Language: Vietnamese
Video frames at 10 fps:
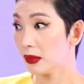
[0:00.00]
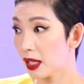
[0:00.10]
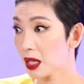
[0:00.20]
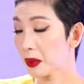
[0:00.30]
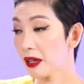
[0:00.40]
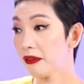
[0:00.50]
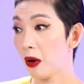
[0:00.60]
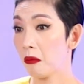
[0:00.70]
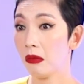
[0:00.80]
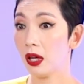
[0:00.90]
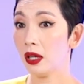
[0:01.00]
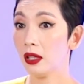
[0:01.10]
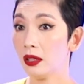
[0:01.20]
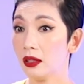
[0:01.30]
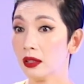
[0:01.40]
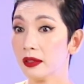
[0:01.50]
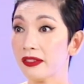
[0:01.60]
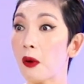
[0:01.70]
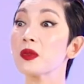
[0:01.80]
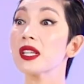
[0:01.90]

ở trong cái vòng uh, phòng